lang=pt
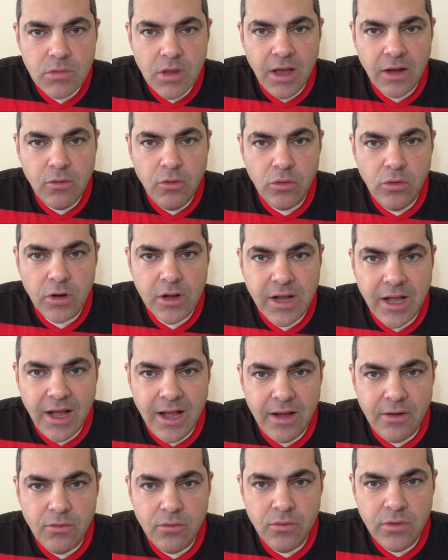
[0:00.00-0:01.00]
a
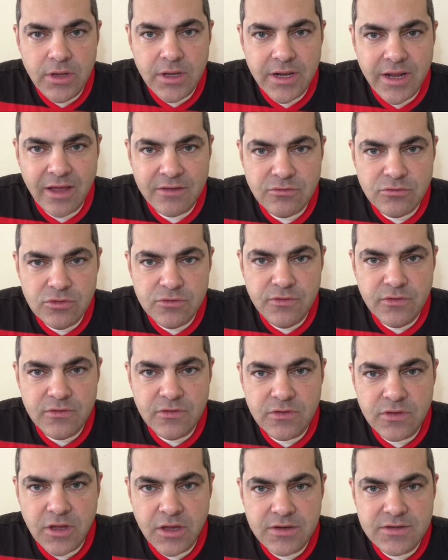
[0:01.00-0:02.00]
colocar o ingresso dos
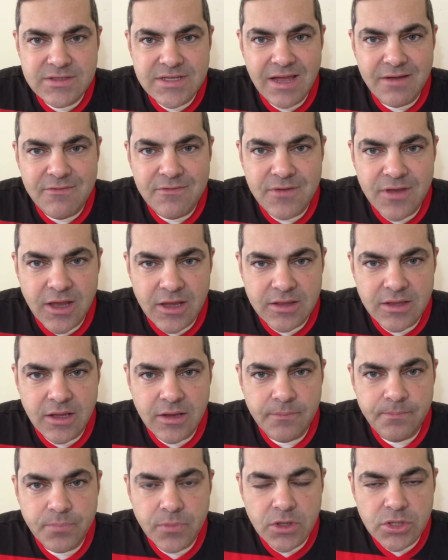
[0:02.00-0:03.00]
visitantes à
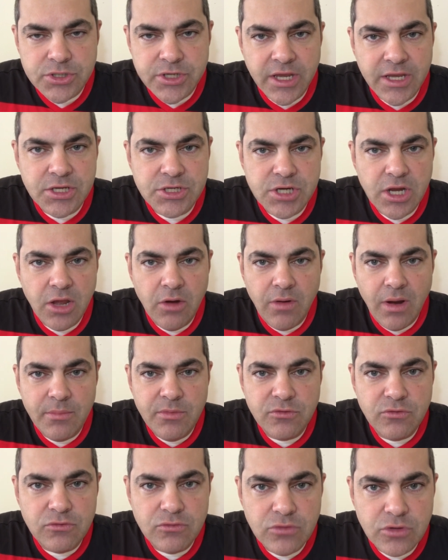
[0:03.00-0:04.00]
venda. Gente, é um
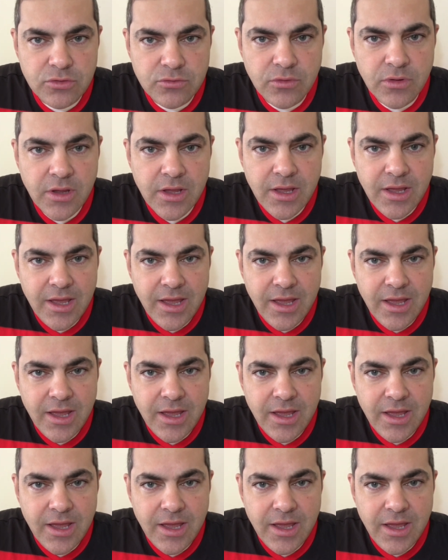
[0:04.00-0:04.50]
absurdo.